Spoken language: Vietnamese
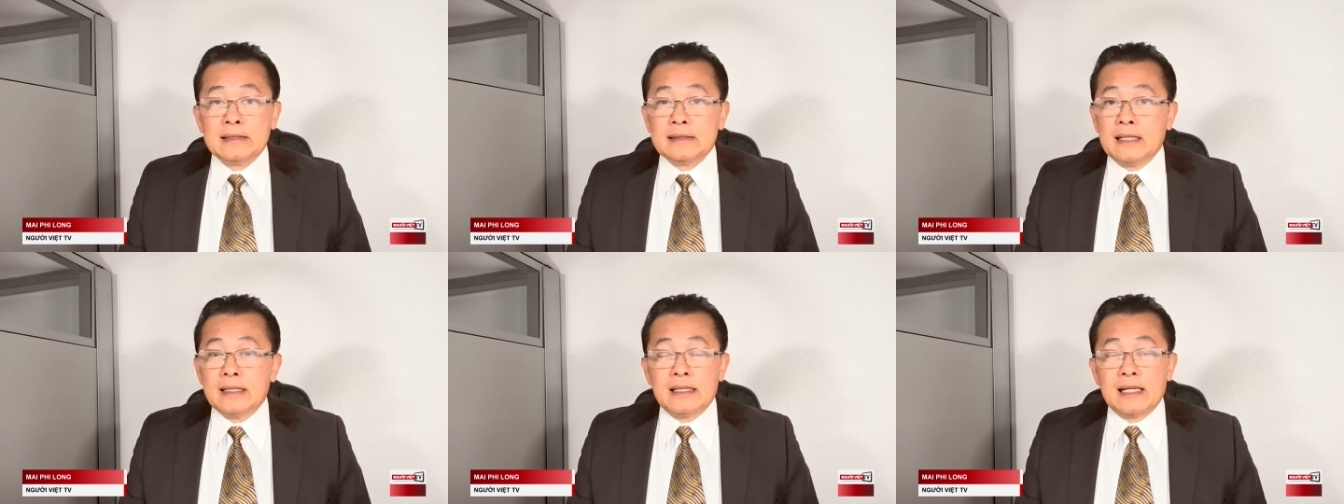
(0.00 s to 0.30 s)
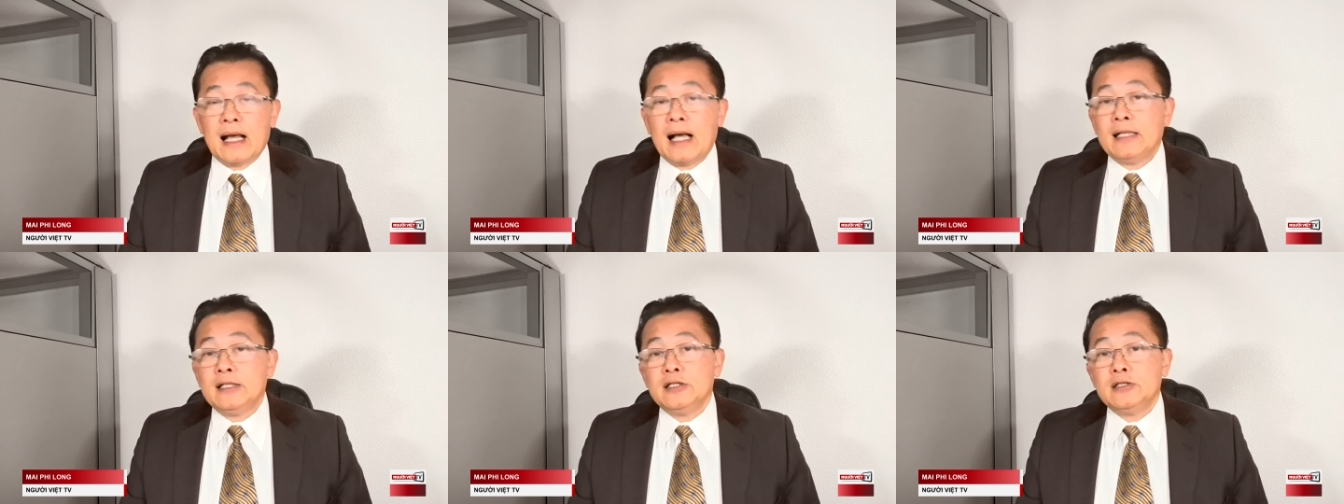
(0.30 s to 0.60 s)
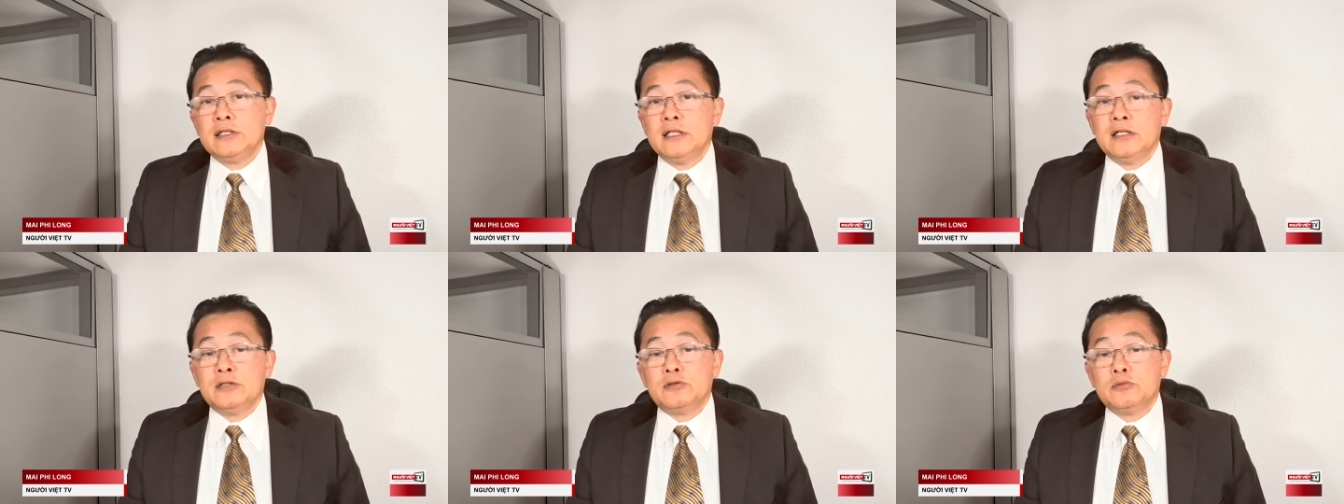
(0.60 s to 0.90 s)
tất cả
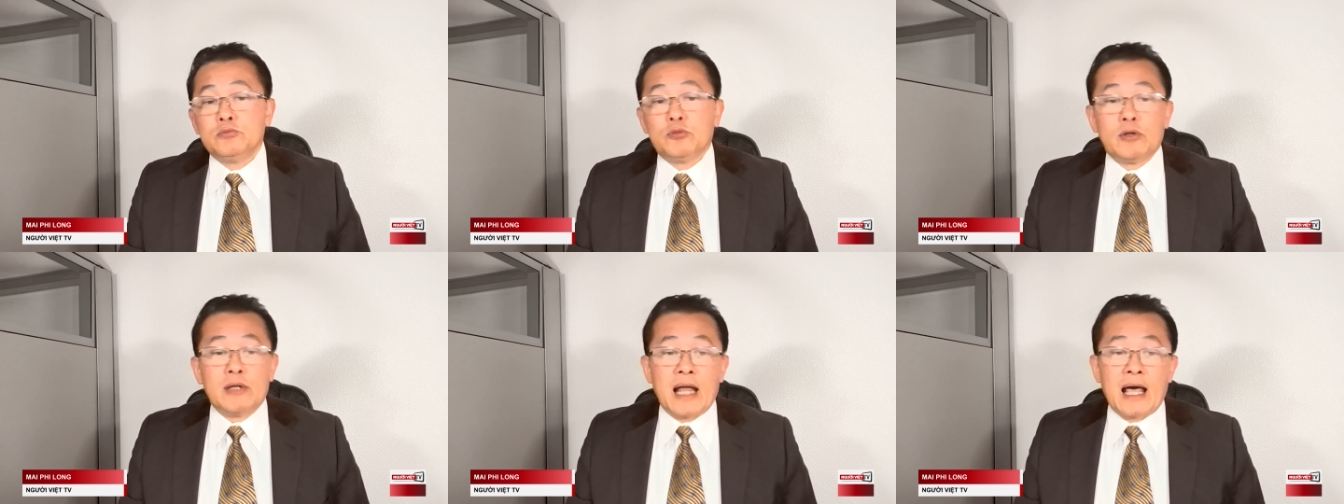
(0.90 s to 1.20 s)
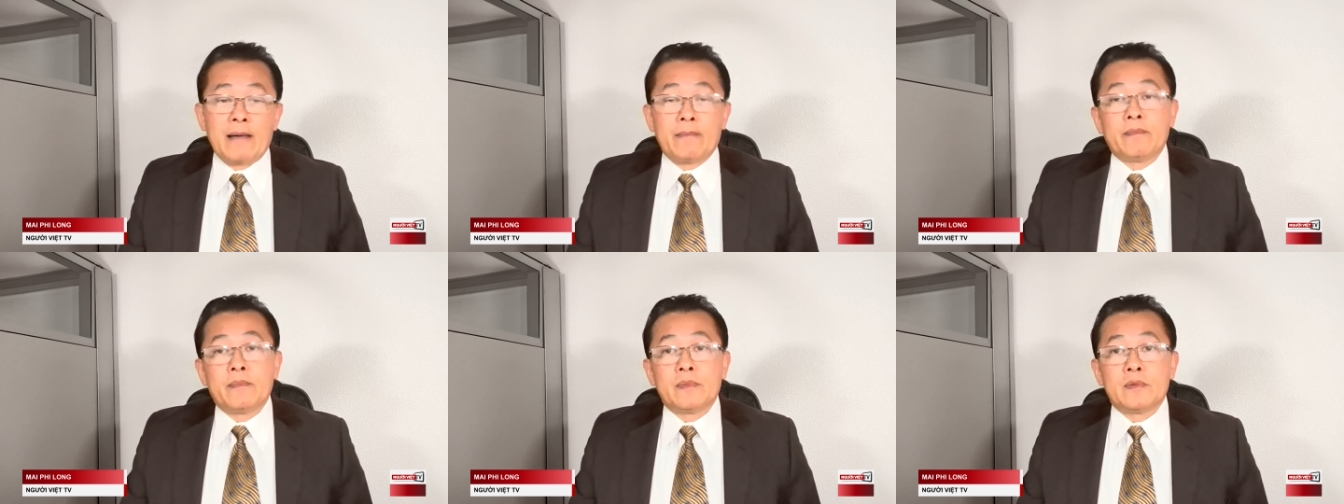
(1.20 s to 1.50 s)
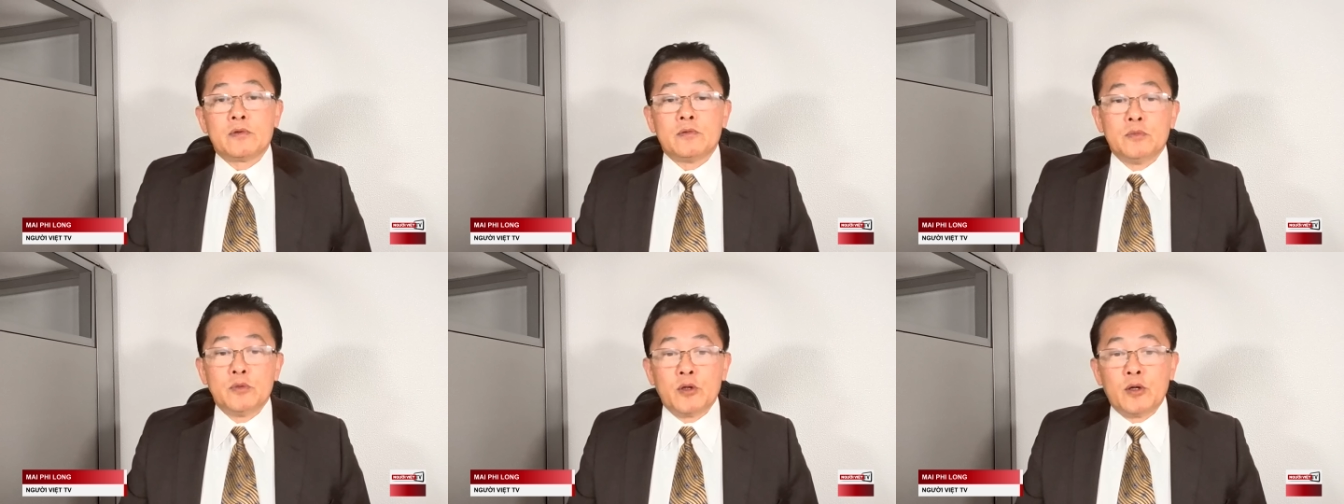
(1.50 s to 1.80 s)
những gì chúng tôi làm
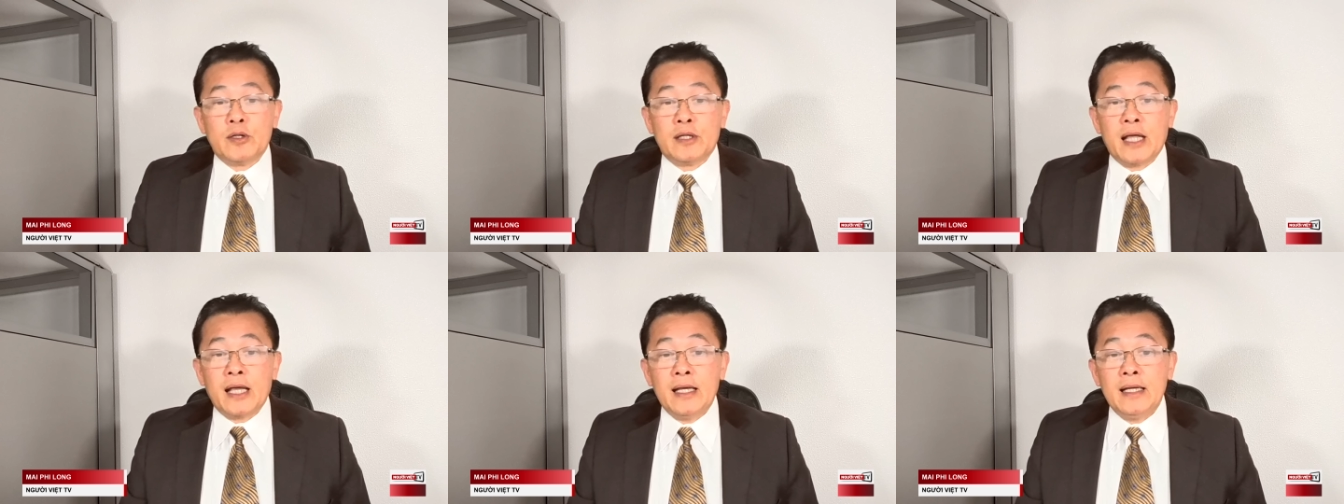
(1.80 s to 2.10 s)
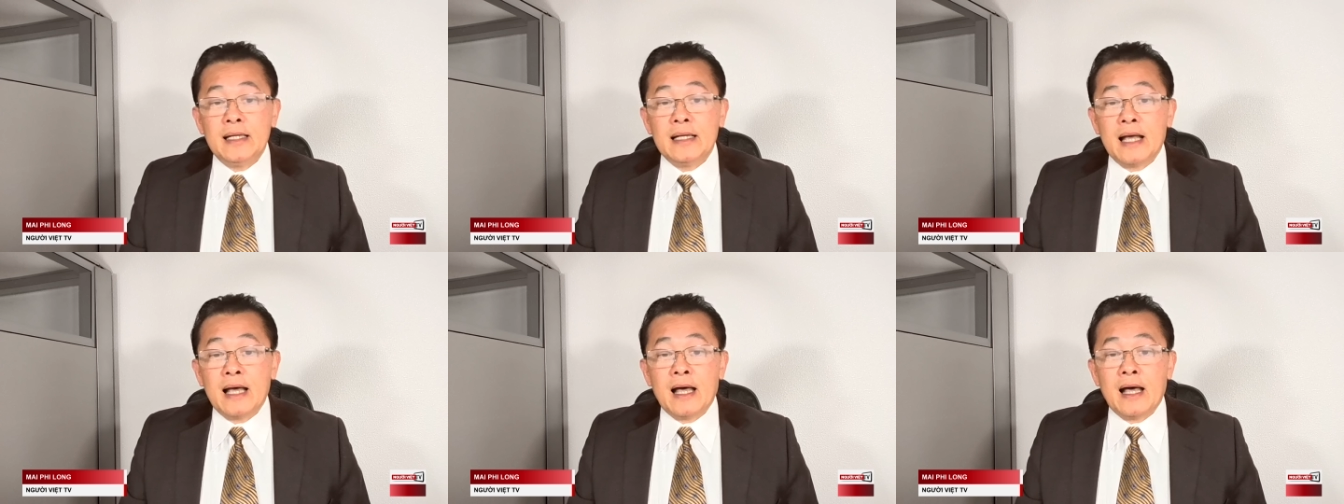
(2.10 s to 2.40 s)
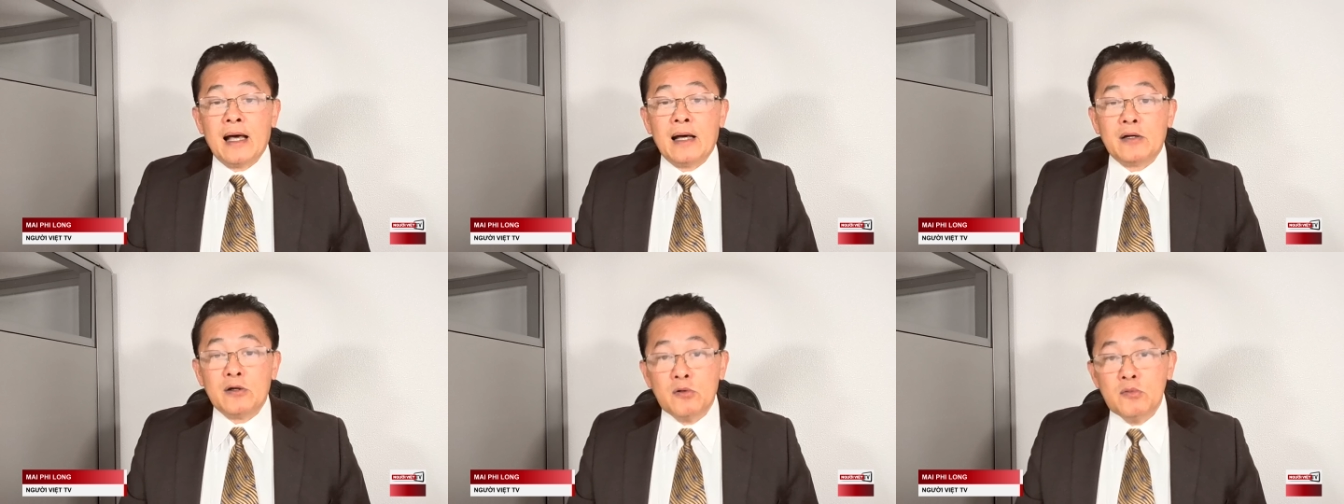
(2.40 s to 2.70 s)
chúng tôi thấy
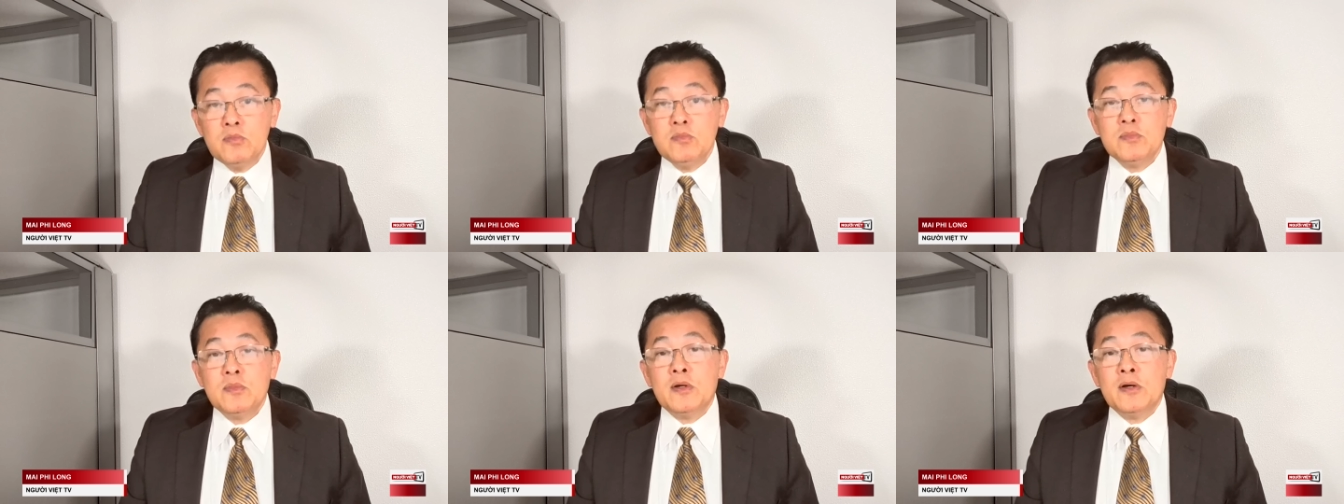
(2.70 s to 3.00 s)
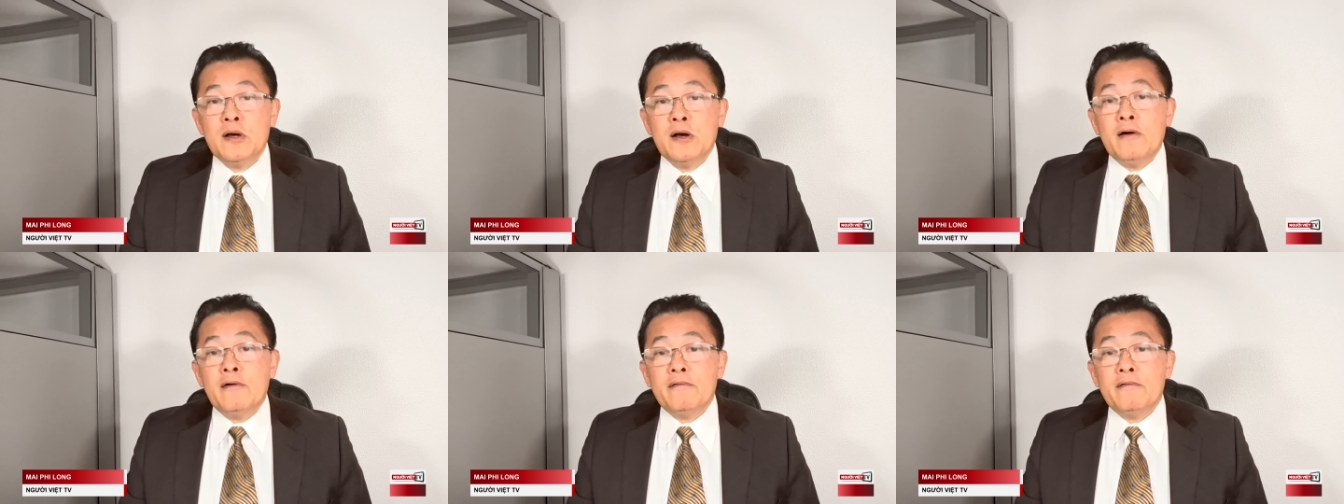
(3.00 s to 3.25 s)
là đúng